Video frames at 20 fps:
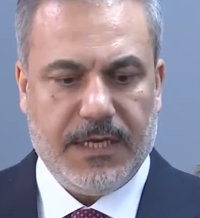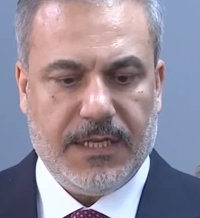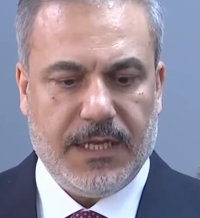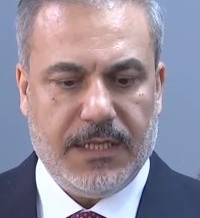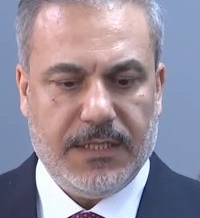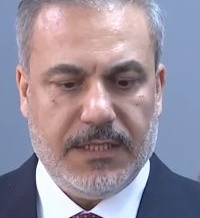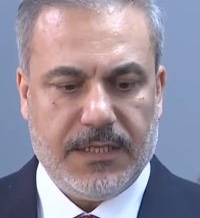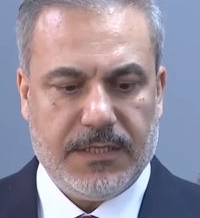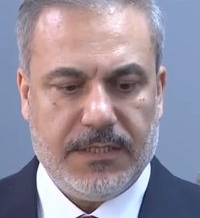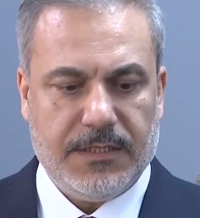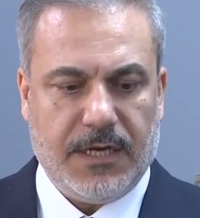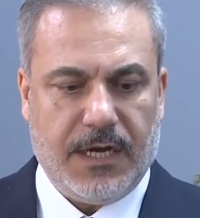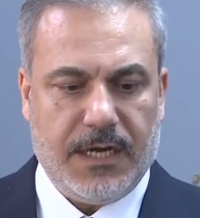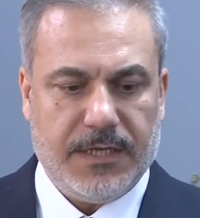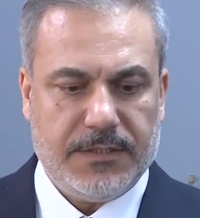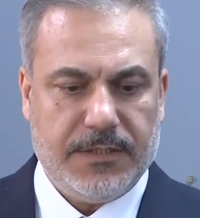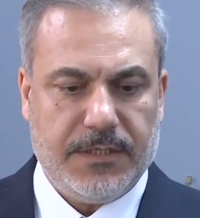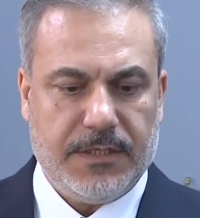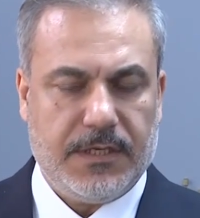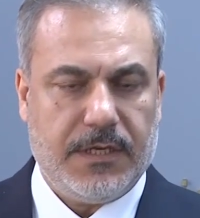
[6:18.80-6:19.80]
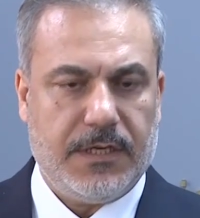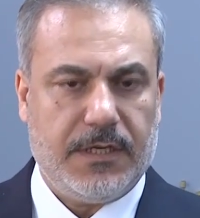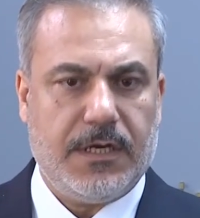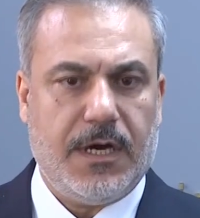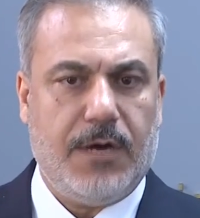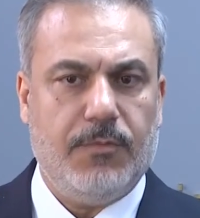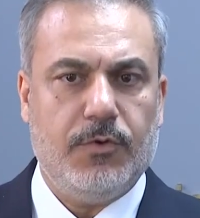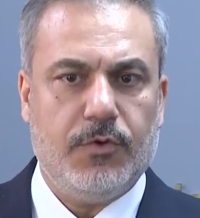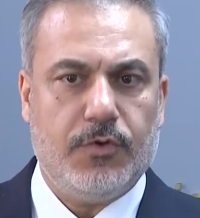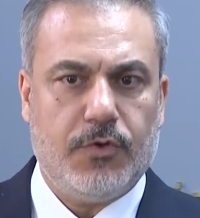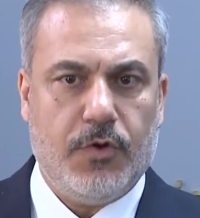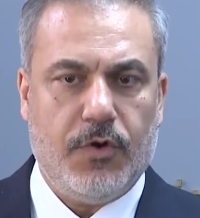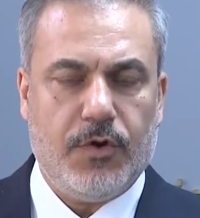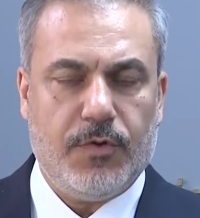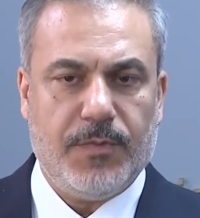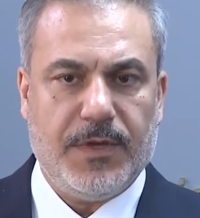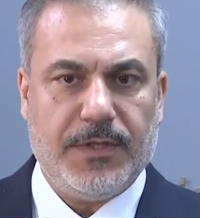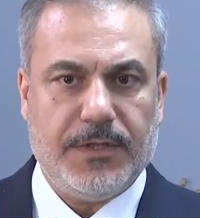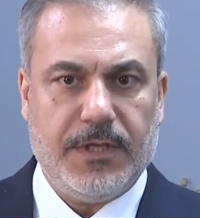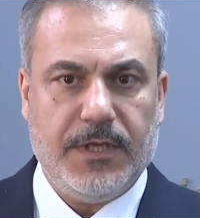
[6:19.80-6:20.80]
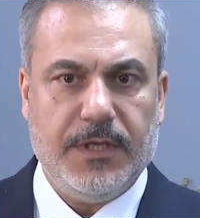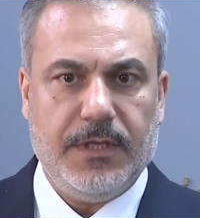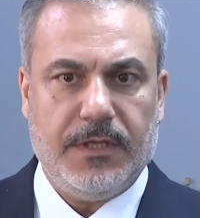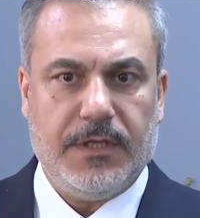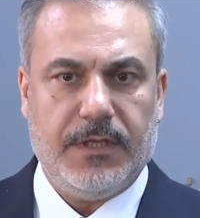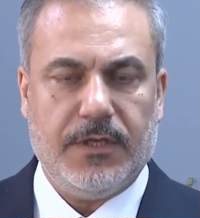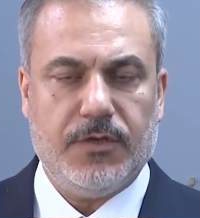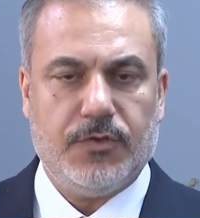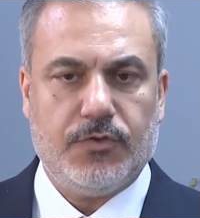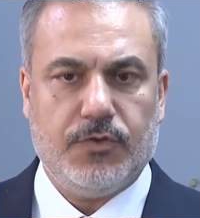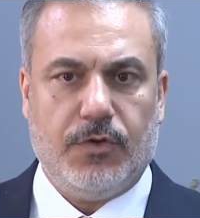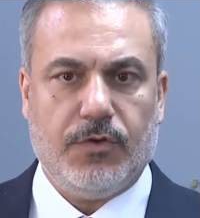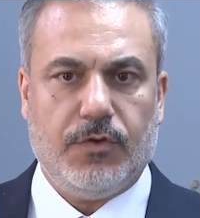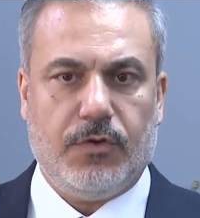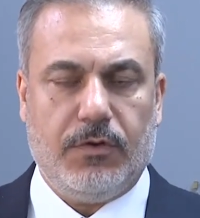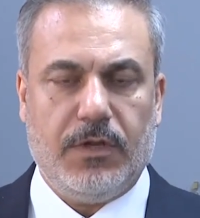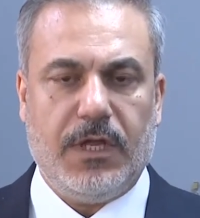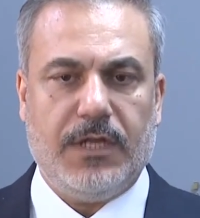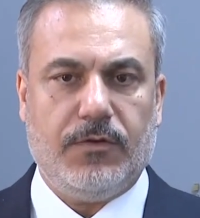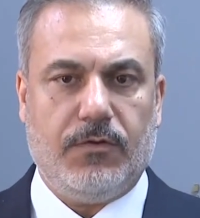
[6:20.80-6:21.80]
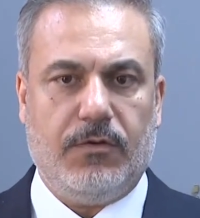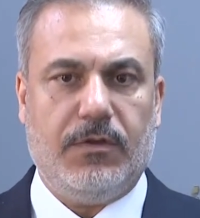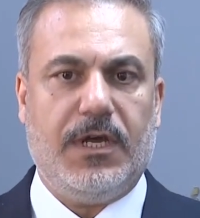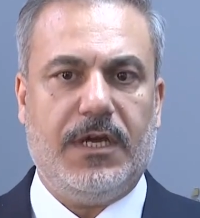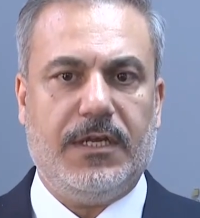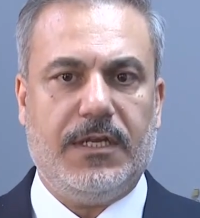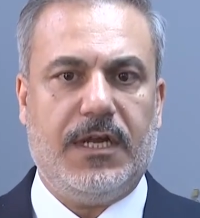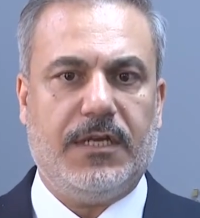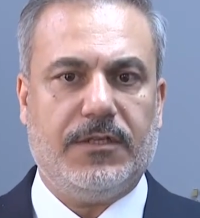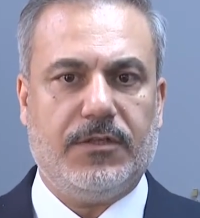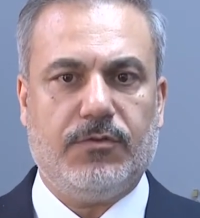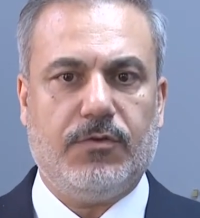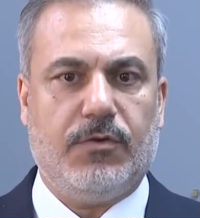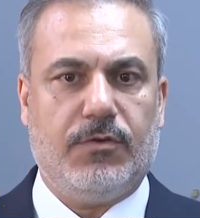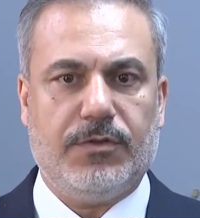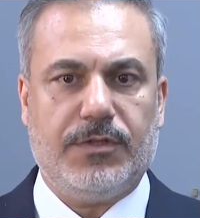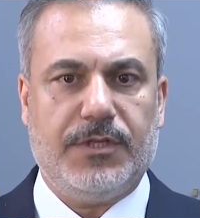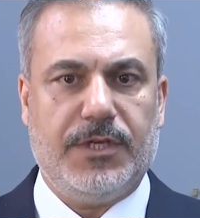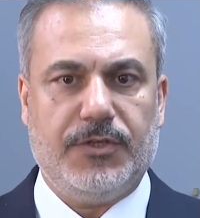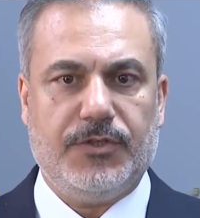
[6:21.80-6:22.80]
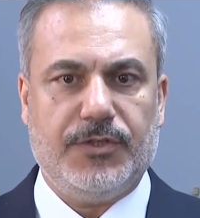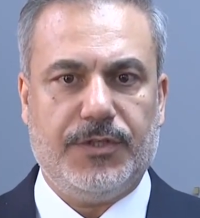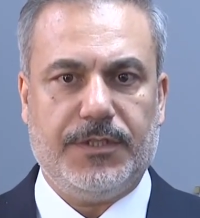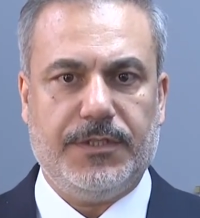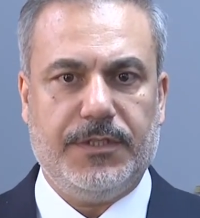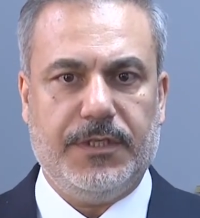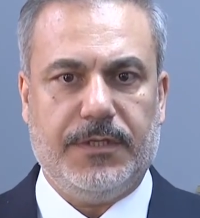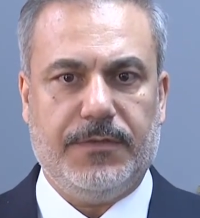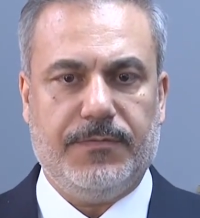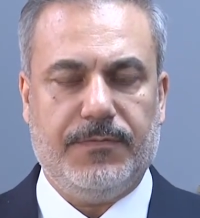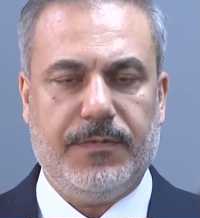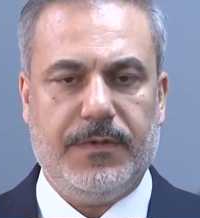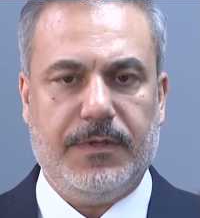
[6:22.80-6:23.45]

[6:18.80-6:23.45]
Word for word: yalanların artık kabul görmediği e, son olan olaylarda da ortaya çıktı.